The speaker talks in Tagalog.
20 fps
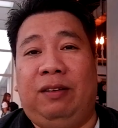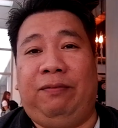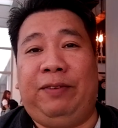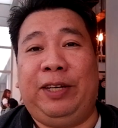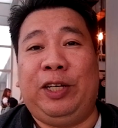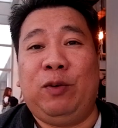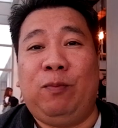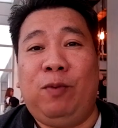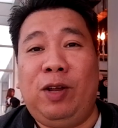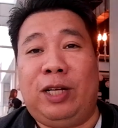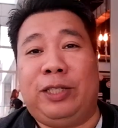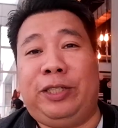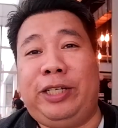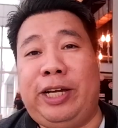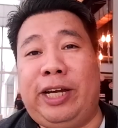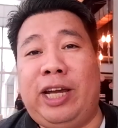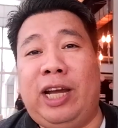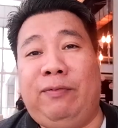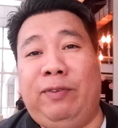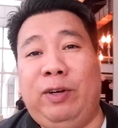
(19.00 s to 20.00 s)
Video vlog
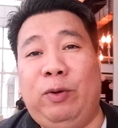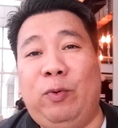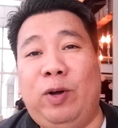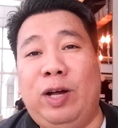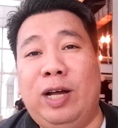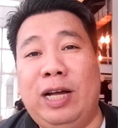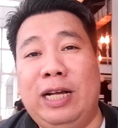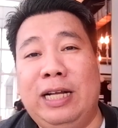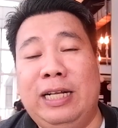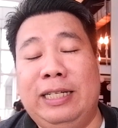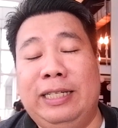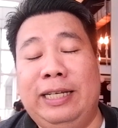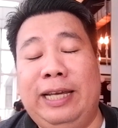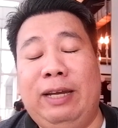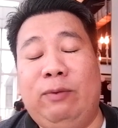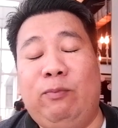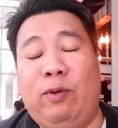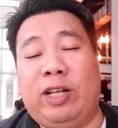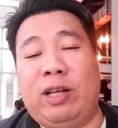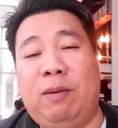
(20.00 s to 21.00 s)
check everyone
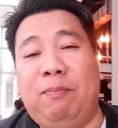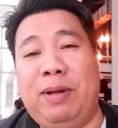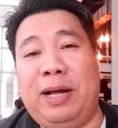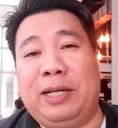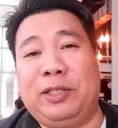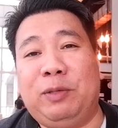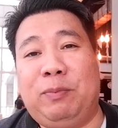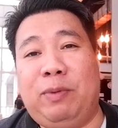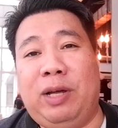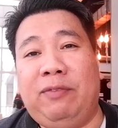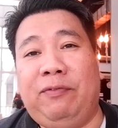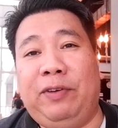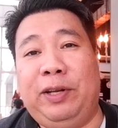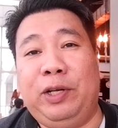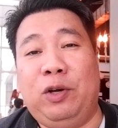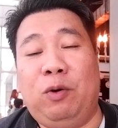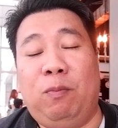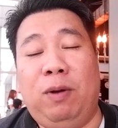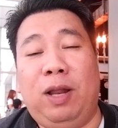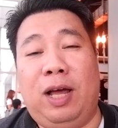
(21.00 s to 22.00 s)
and welcome back to my
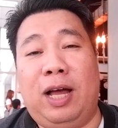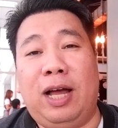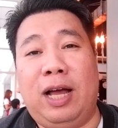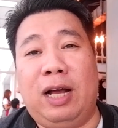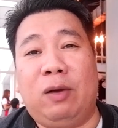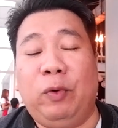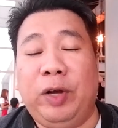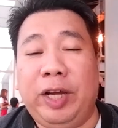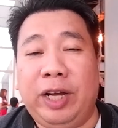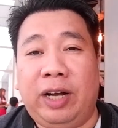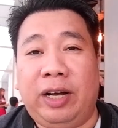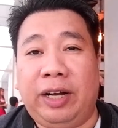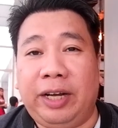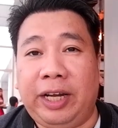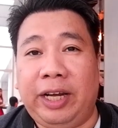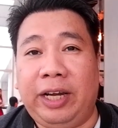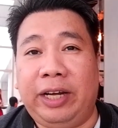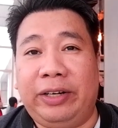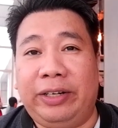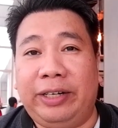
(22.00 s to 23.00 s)
video vlog. We are
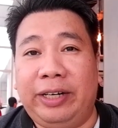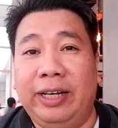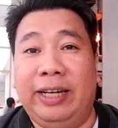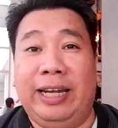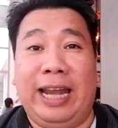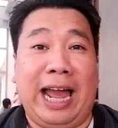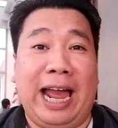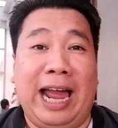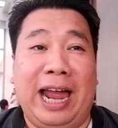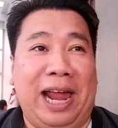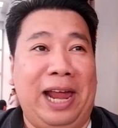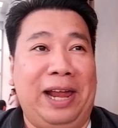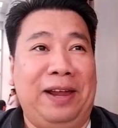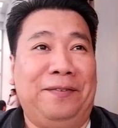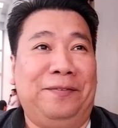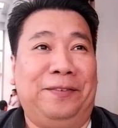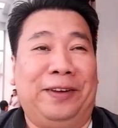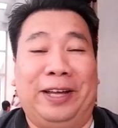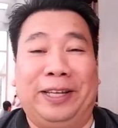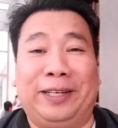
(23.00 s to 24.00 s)
here
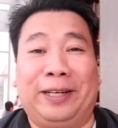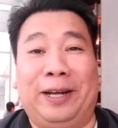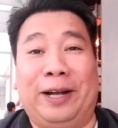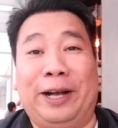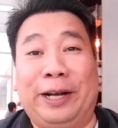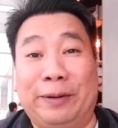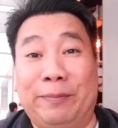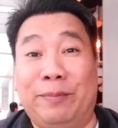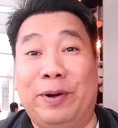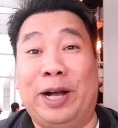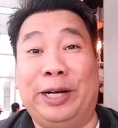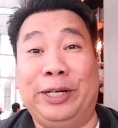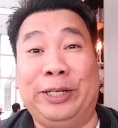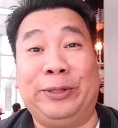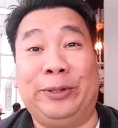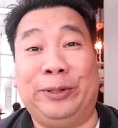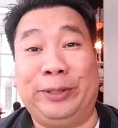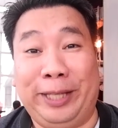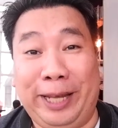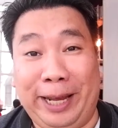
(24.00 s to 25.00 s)
live at Clark Marriott
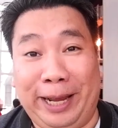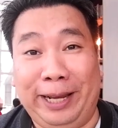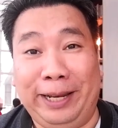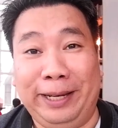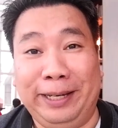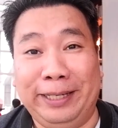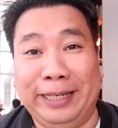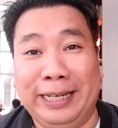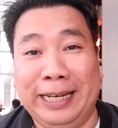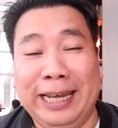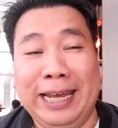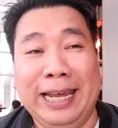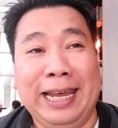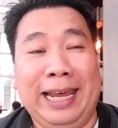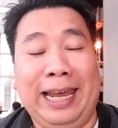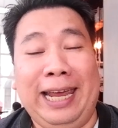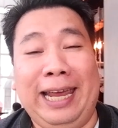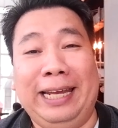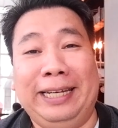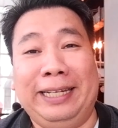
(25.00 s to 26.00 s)
Hotel
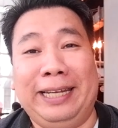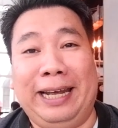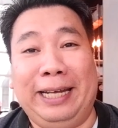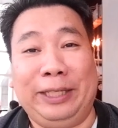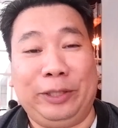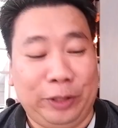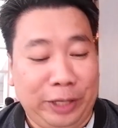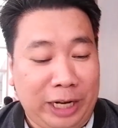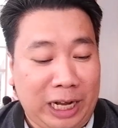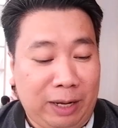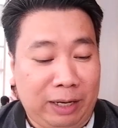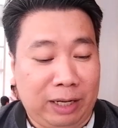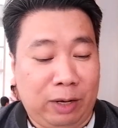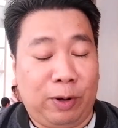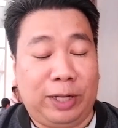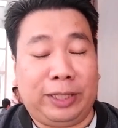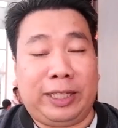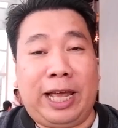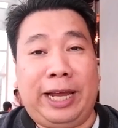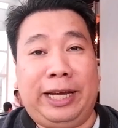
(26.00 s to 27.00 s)
and uh, ito
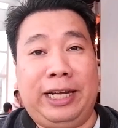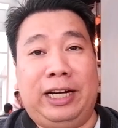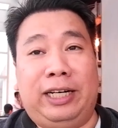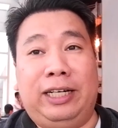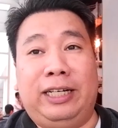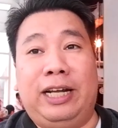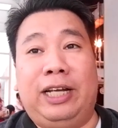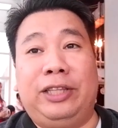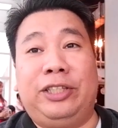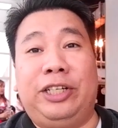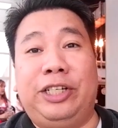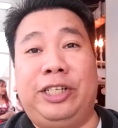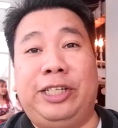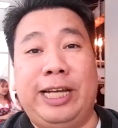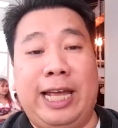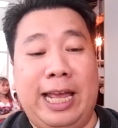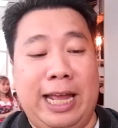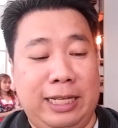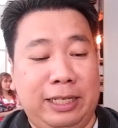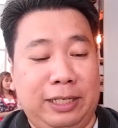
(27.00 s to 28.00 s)
nakagawa tayo ng another
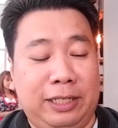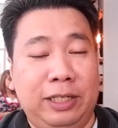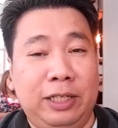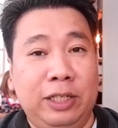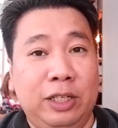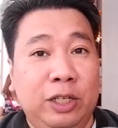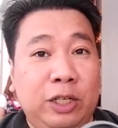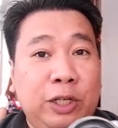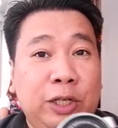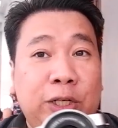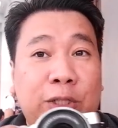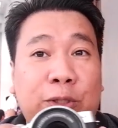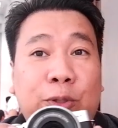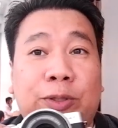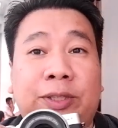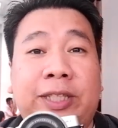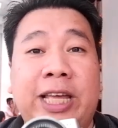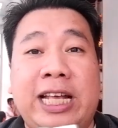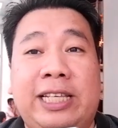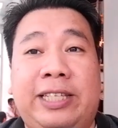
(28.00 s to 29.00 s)
chance to
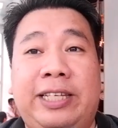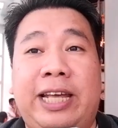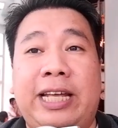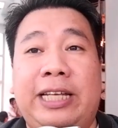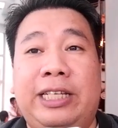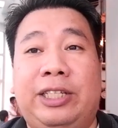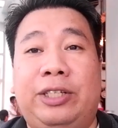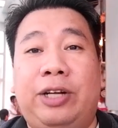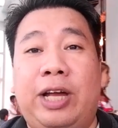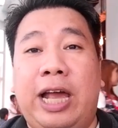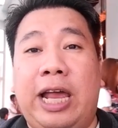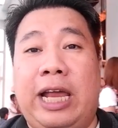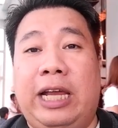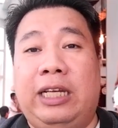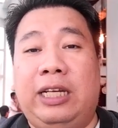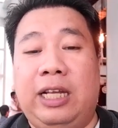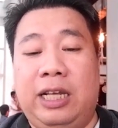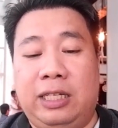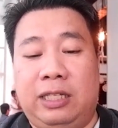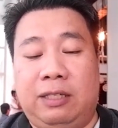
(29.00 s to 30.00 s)
test and try
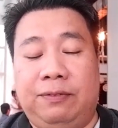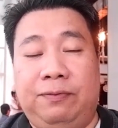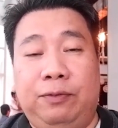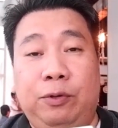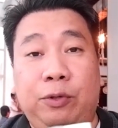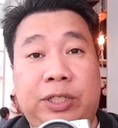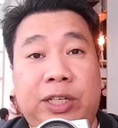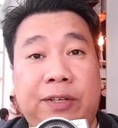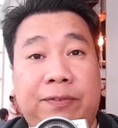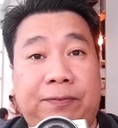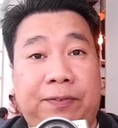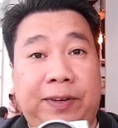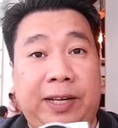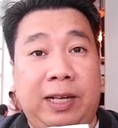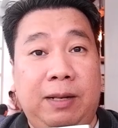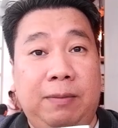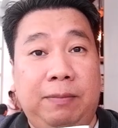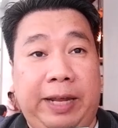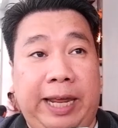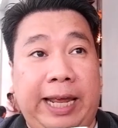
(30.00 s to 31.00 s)
this
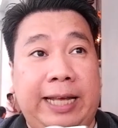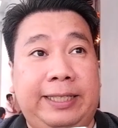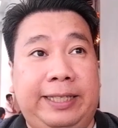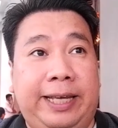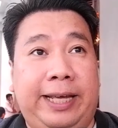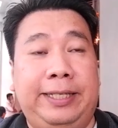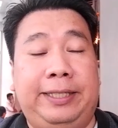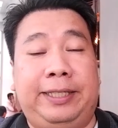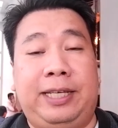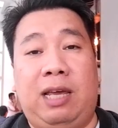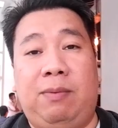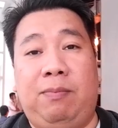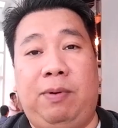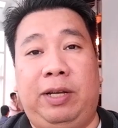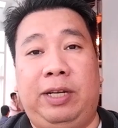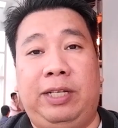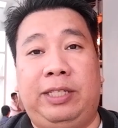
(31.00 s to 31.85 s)
Fujifilm X-A7.